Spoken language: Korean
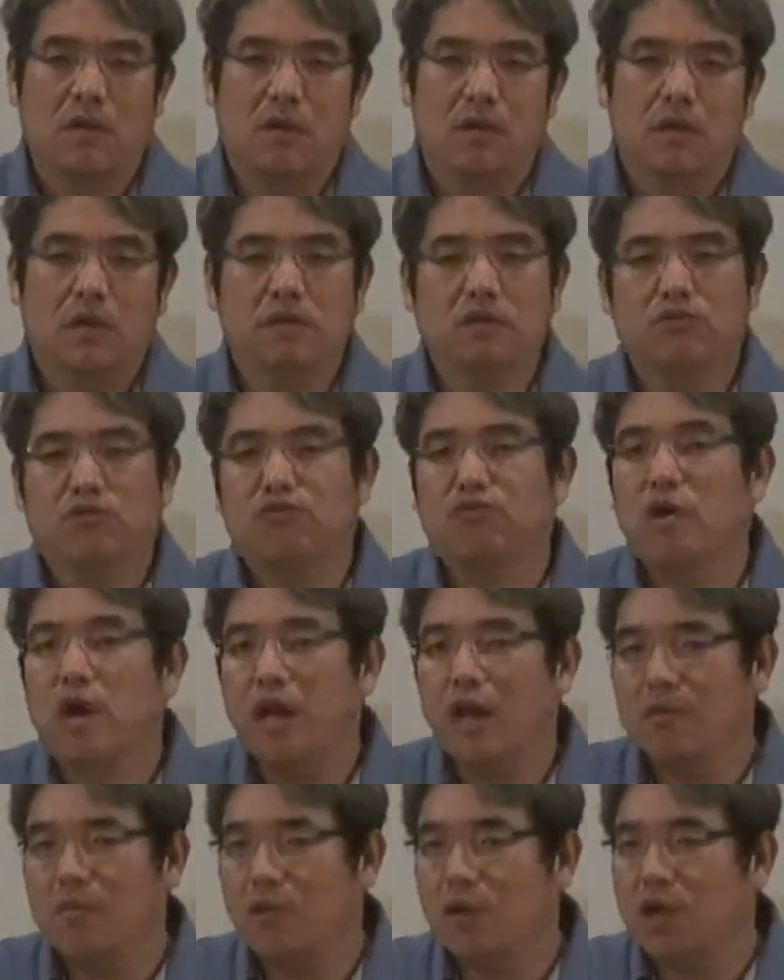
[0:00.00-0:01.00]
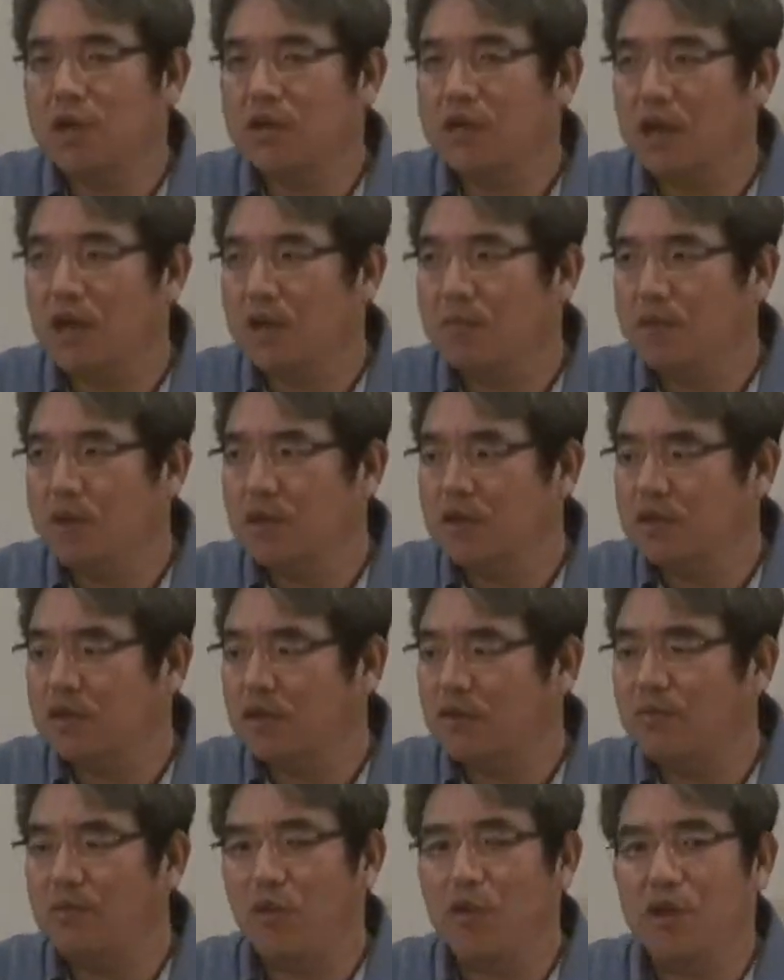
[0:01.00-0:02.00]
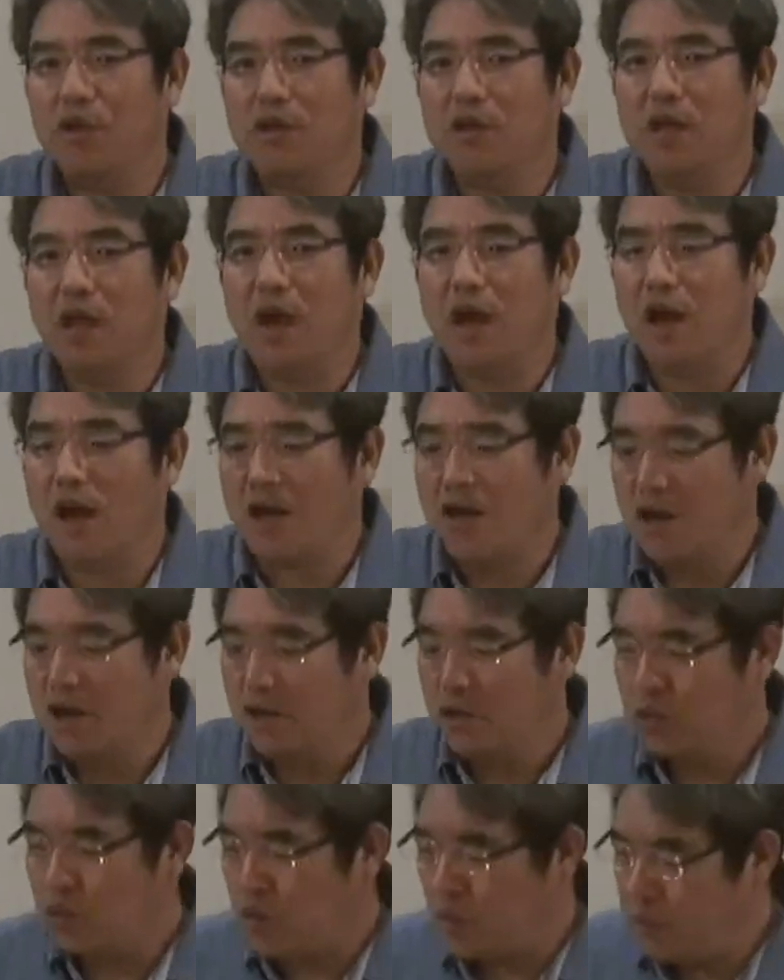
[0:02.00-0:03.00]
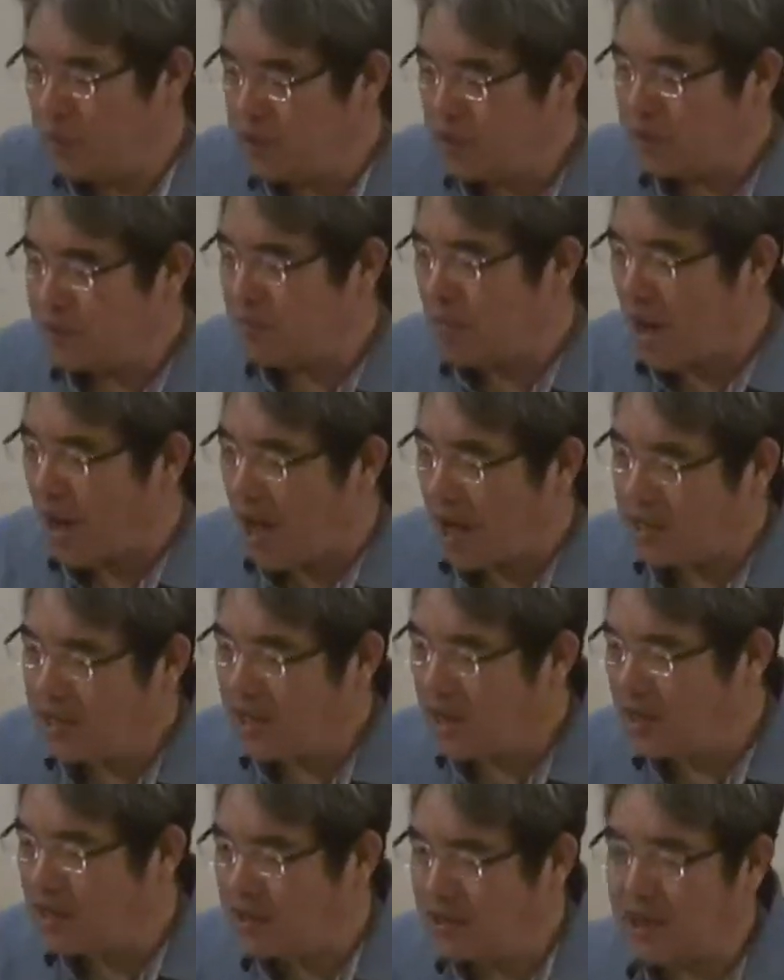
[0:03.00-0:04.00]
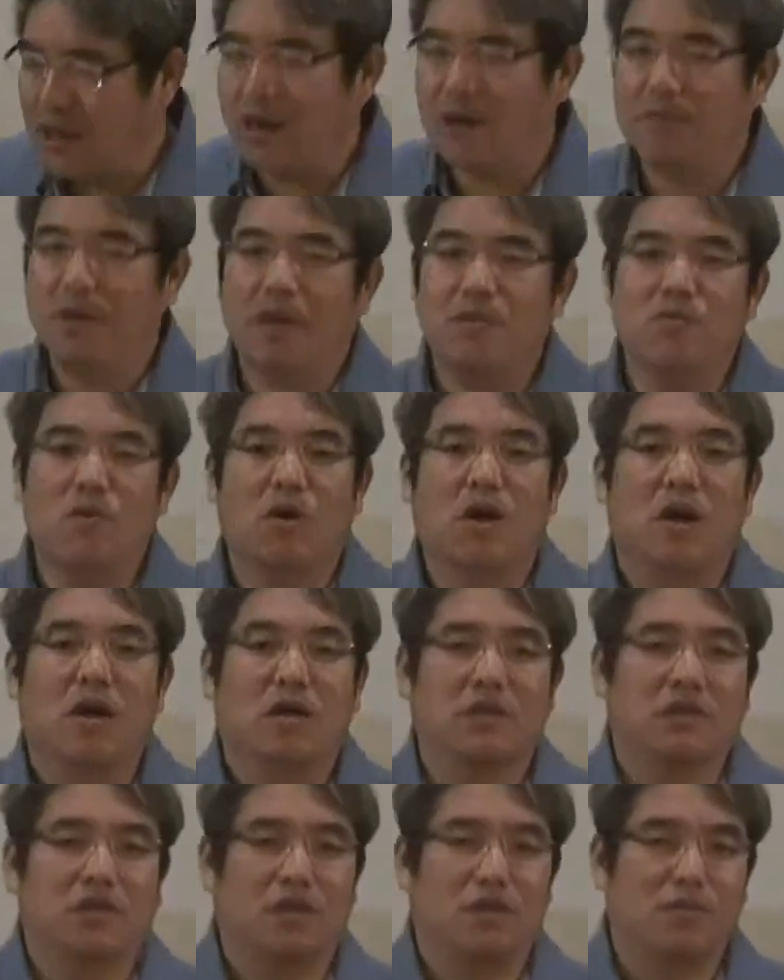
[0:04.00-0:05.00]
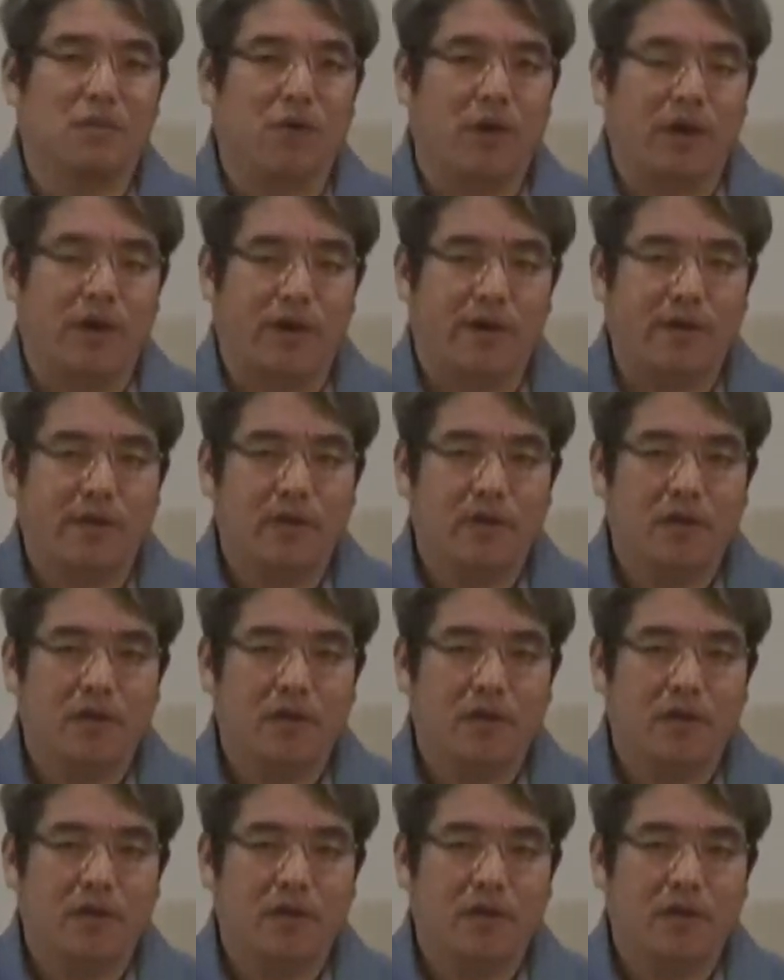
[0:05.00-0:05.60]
그래서 누가 행복한 사람인 것처럼 보이느냐? 소비를 많이 하는 사람이 행복한 것처럼 보여요.